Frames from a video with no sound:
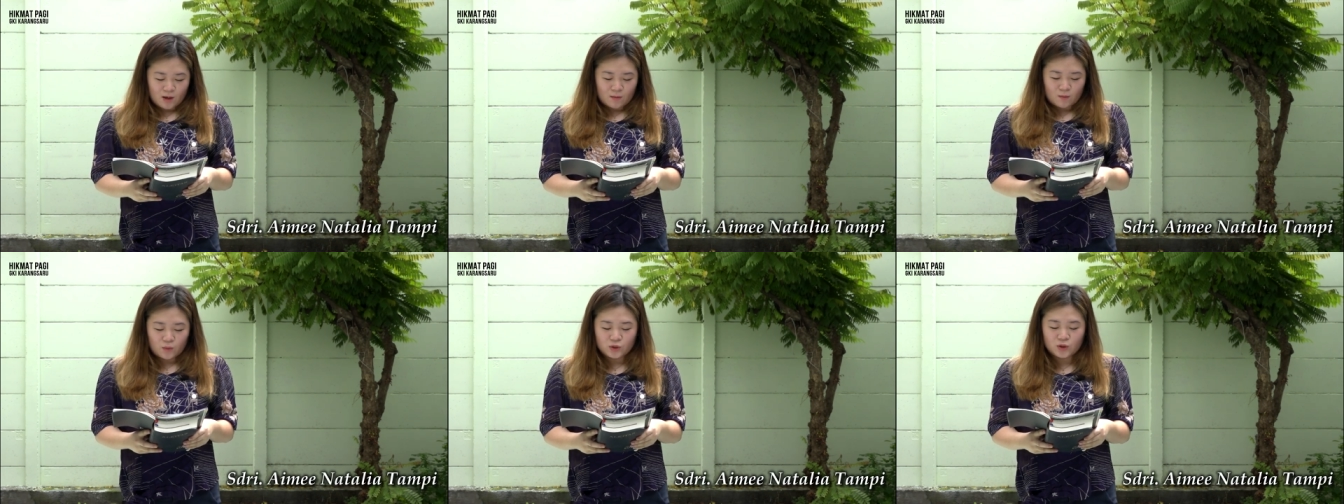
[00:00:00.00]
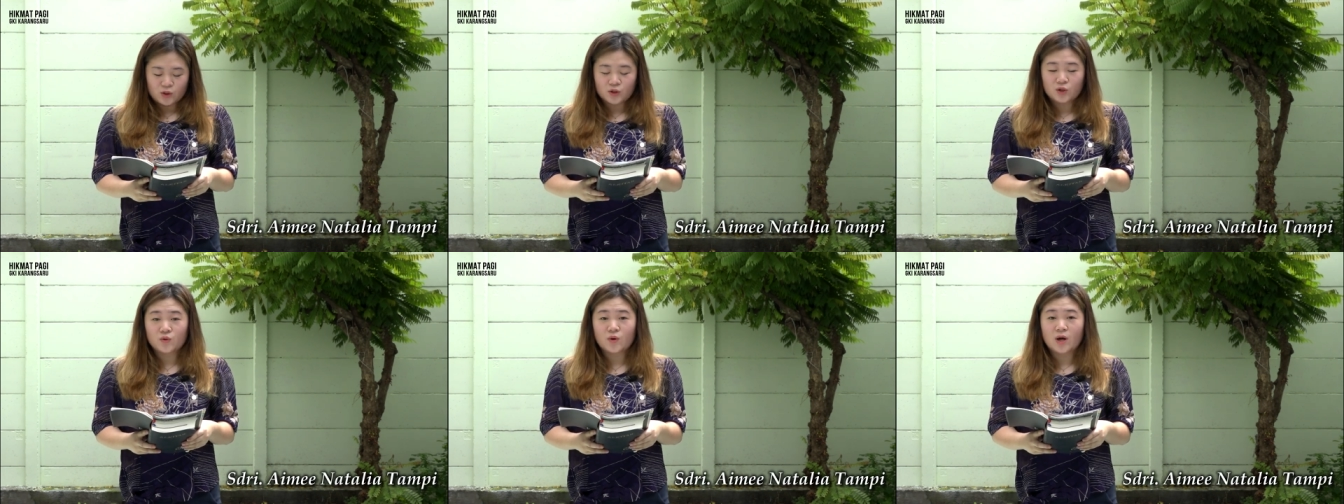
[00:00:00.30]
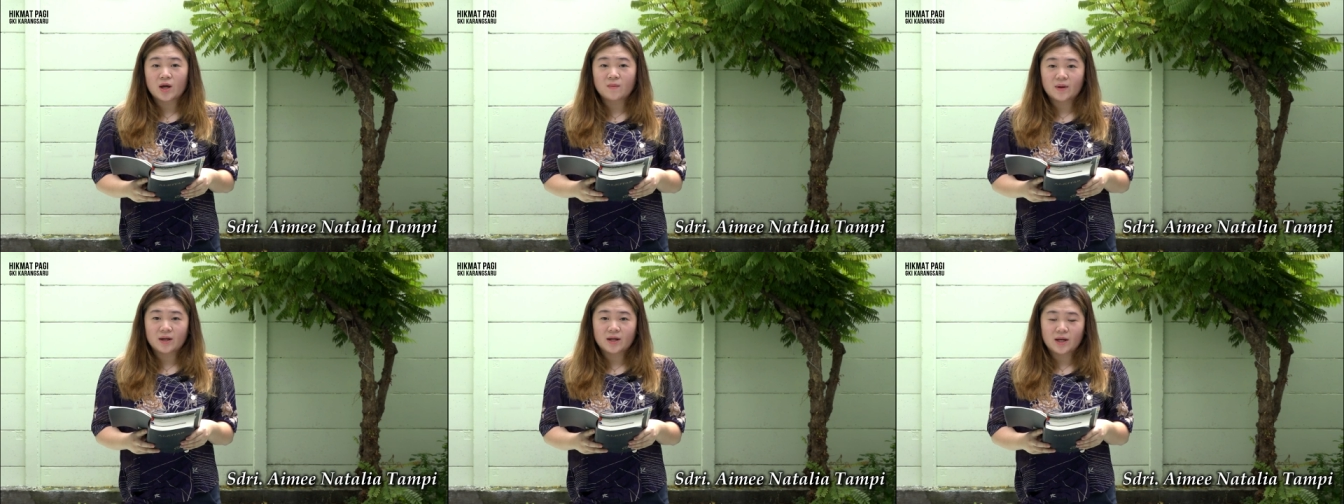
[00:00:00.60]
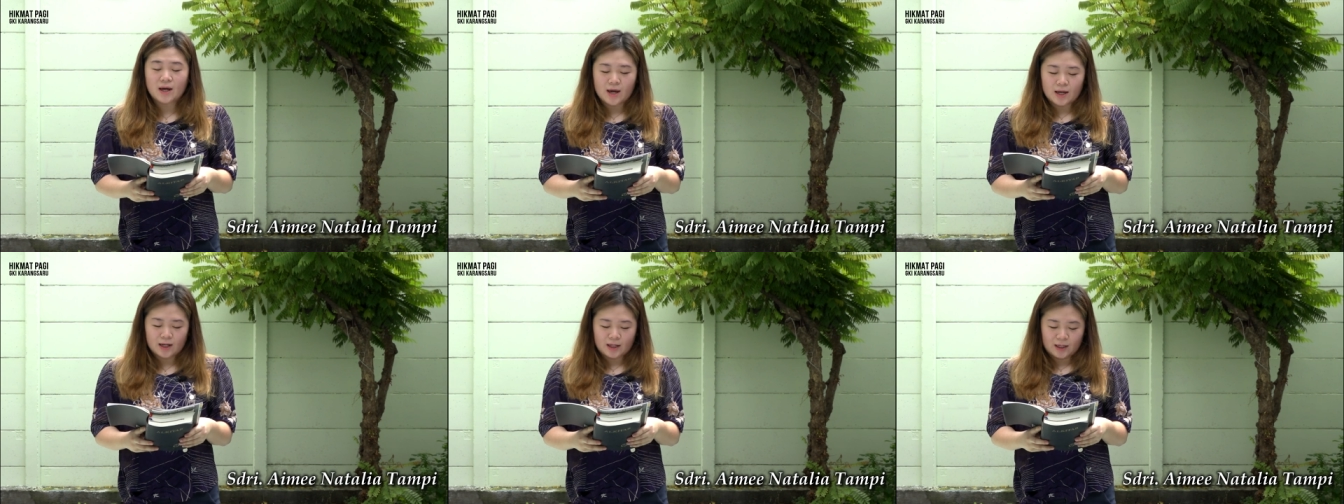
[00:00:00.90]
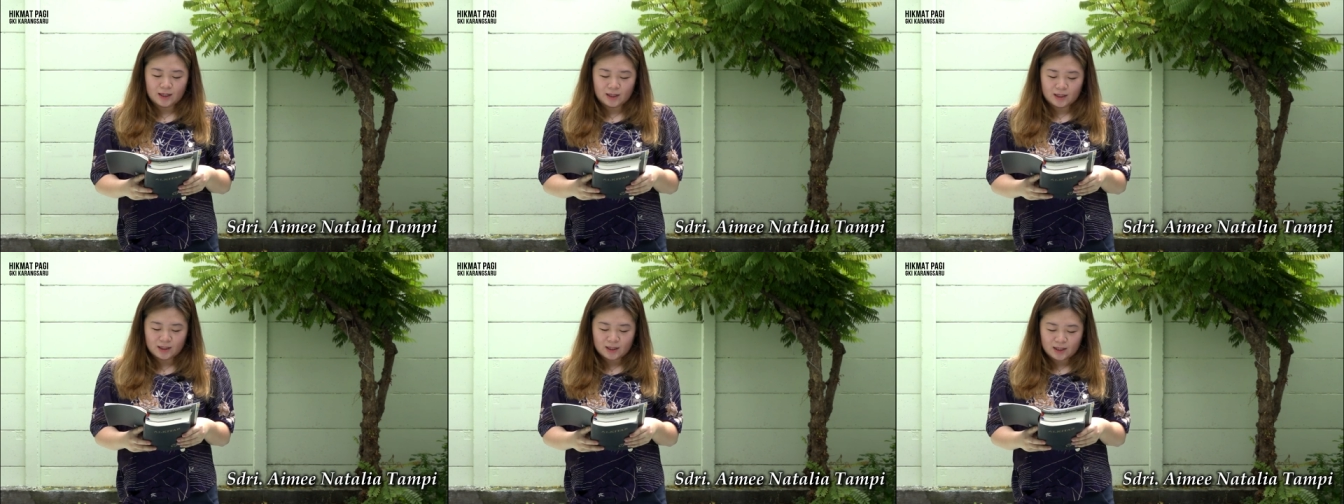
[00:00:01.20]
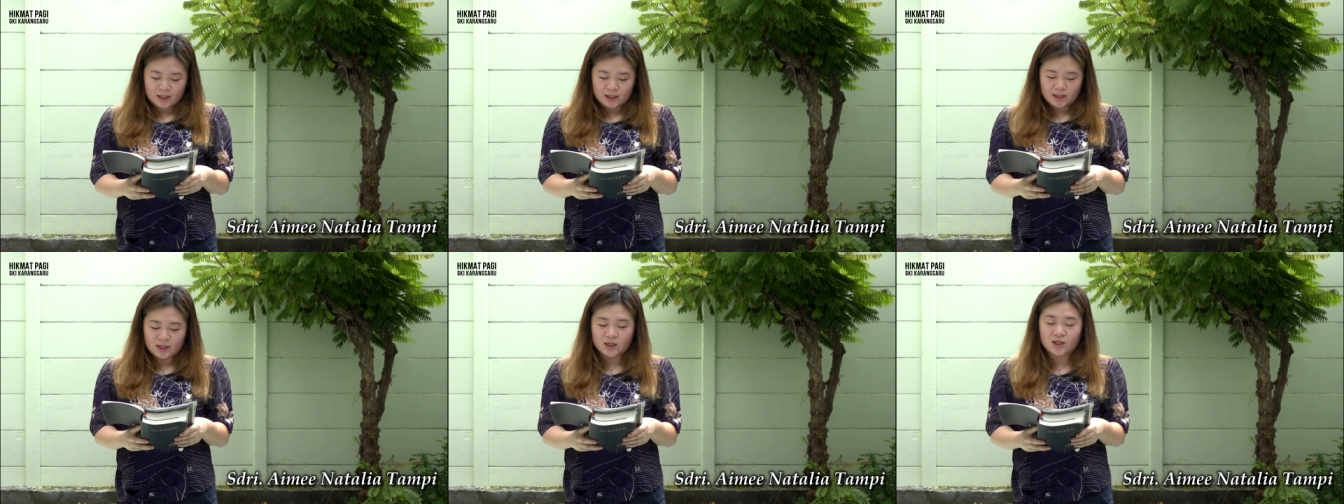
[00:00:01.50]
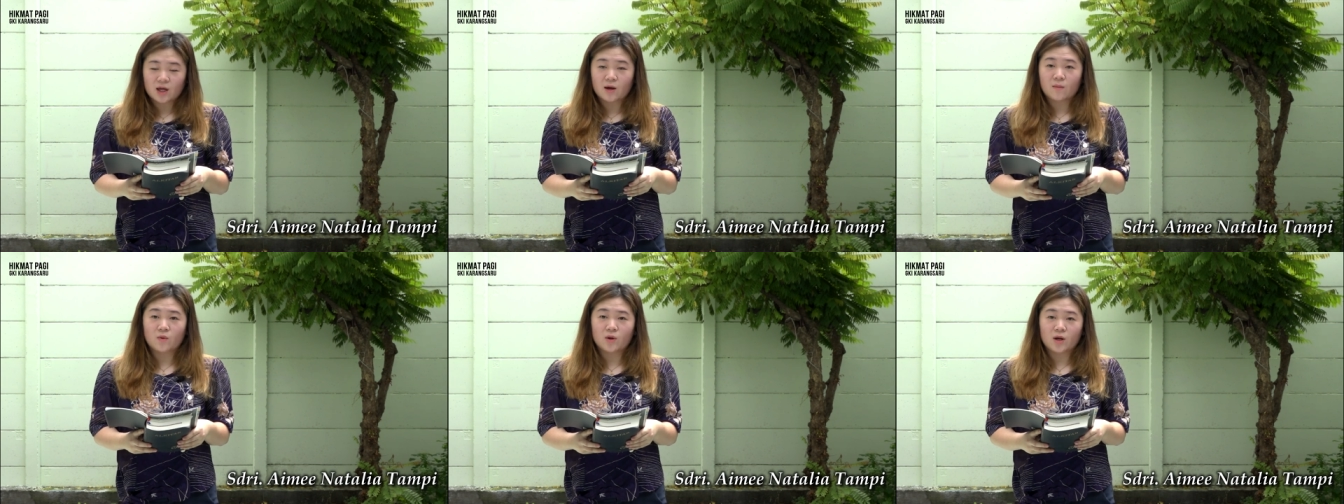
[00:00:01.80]
Puji Tuhan pada hari ini
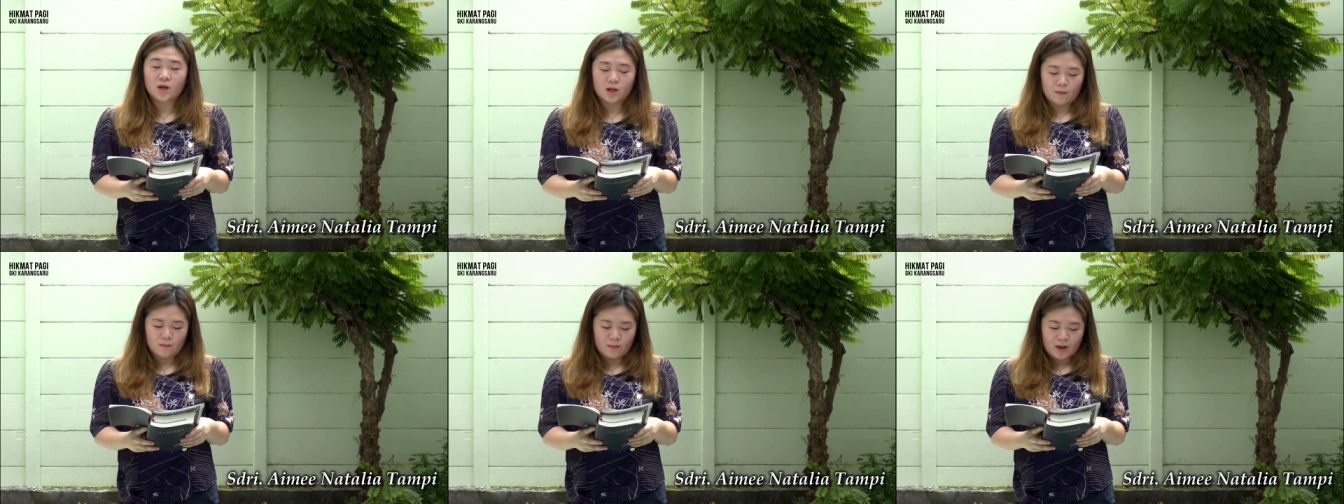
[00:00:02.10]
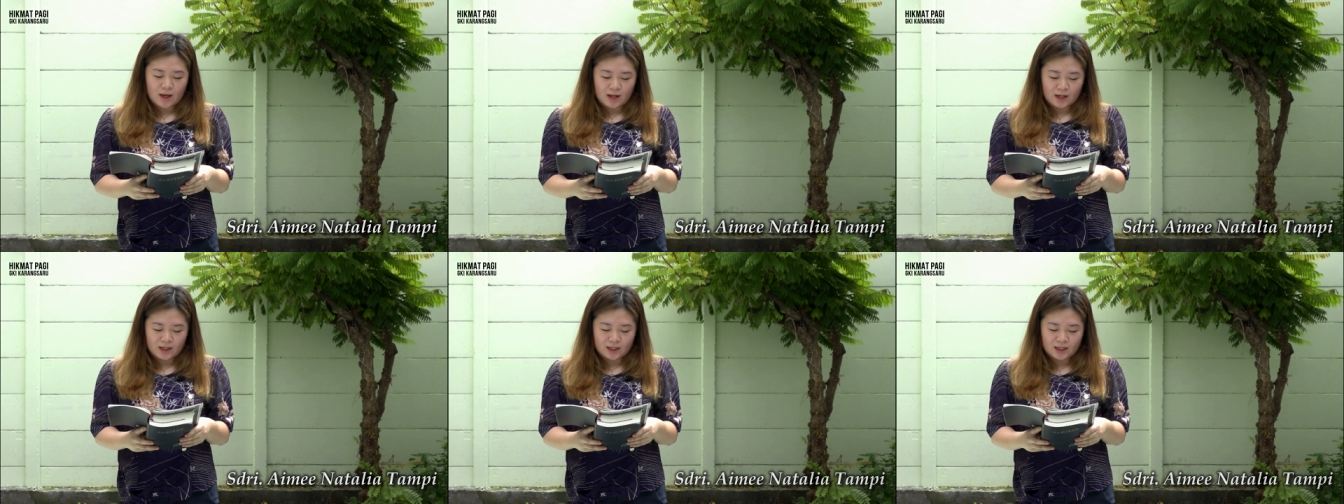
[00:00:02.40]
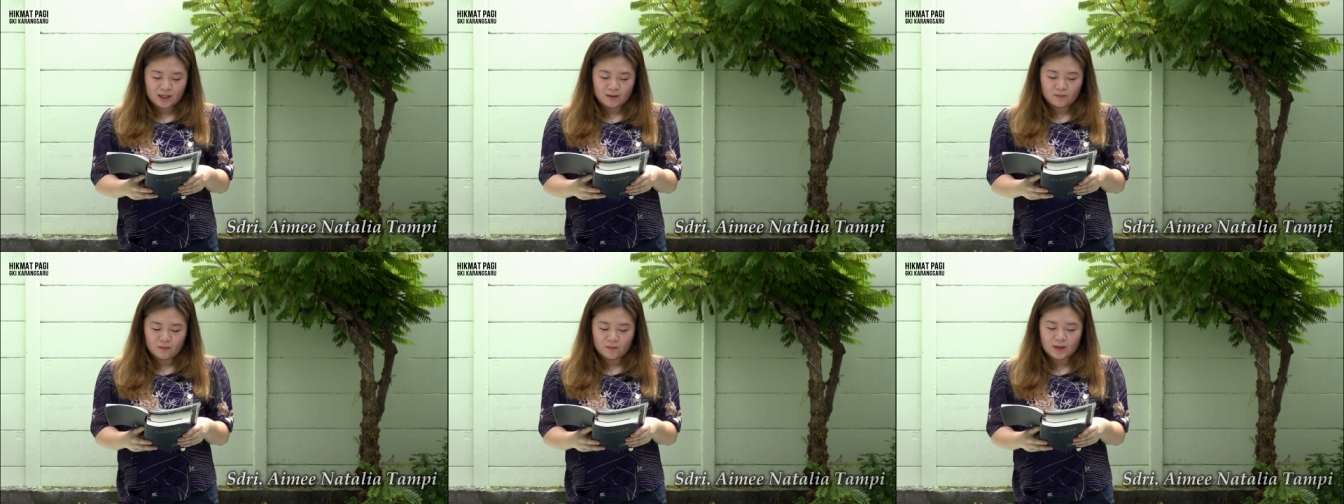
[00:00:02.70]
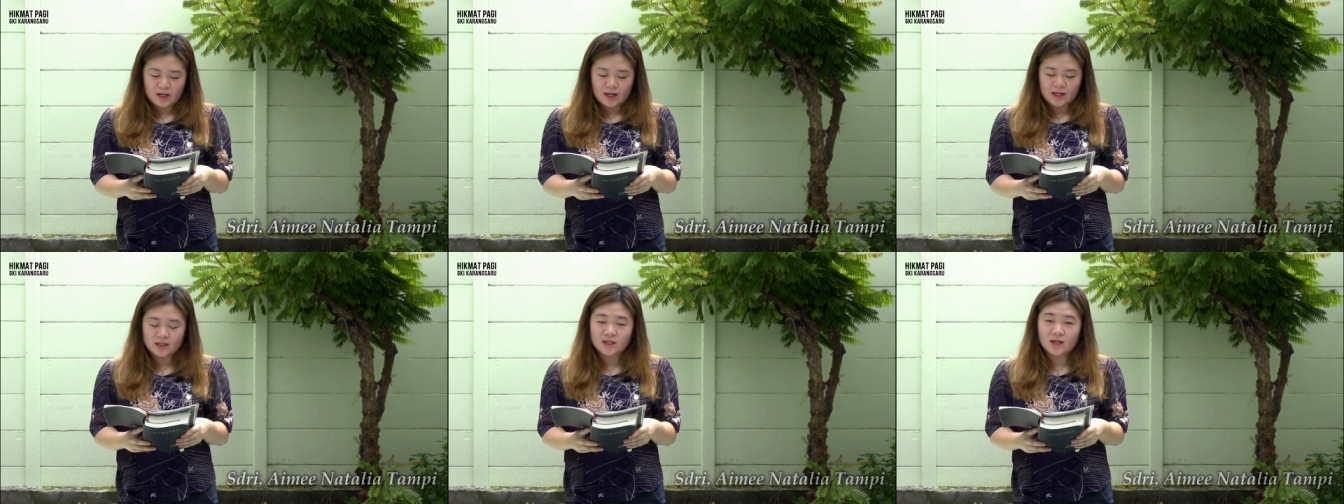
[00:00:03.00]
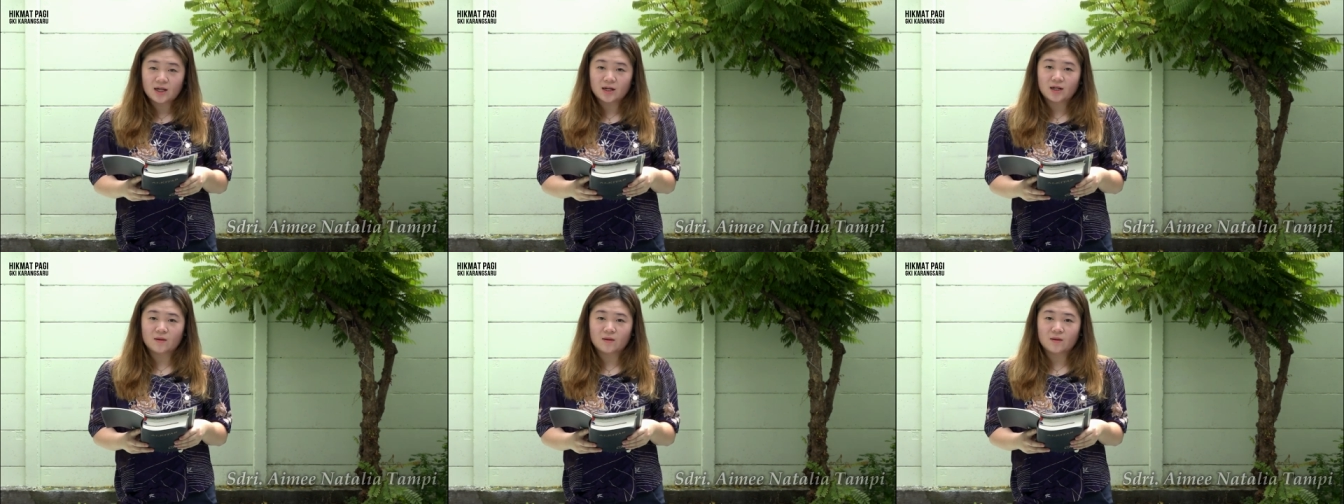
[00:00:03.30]
kita boleh kembali belajar